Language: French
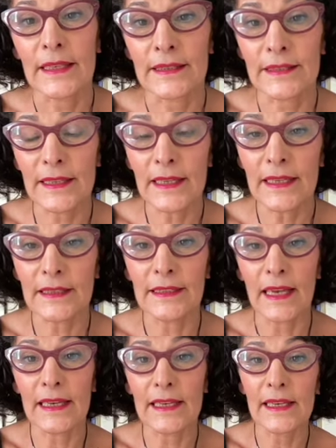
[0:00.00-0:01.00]
c'est
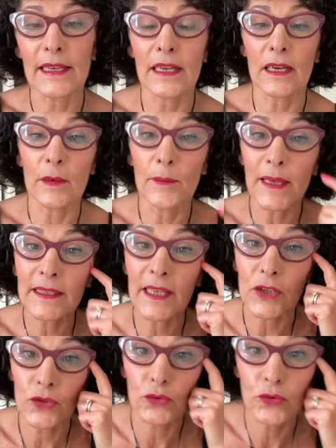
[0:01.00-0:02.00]
d'aller
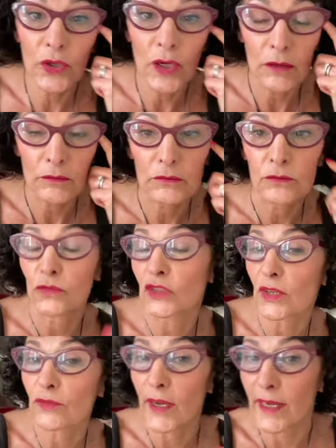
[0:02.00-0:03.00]
mettre à jour,
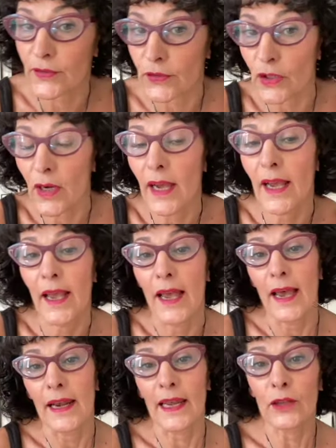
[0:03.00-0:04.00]
chaque fois qu'elle sort,
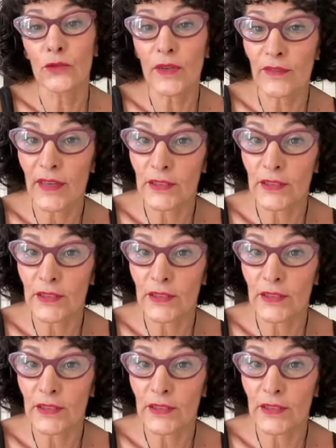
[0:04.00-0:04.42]
la nouvelle